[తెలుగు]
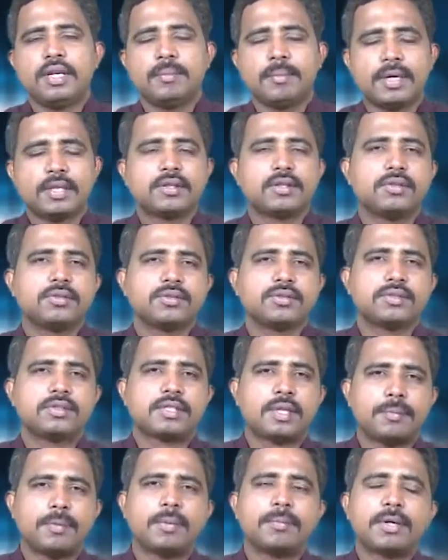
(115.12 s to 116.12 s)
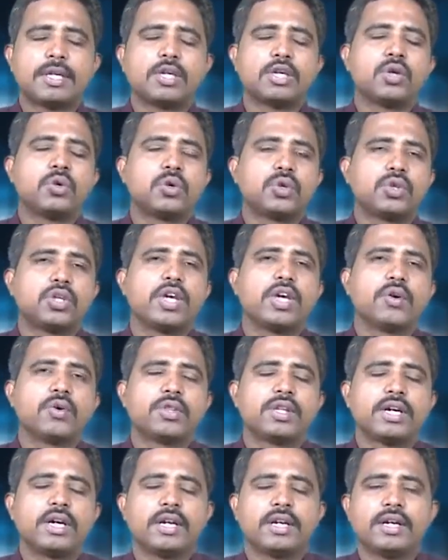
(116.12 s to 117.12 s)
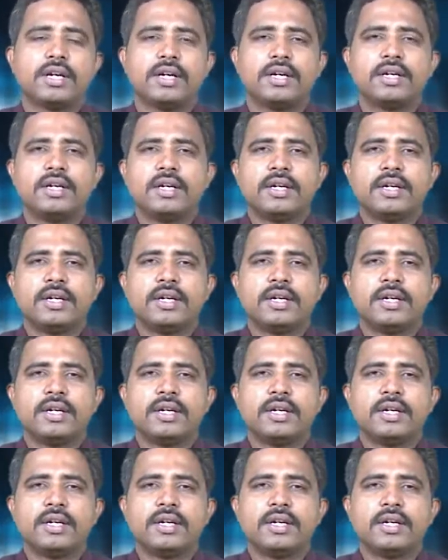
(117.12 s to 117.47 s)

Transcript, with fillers: ఏమాత్రం సమయం మనకి కొద్దిగా ఉంది కనుక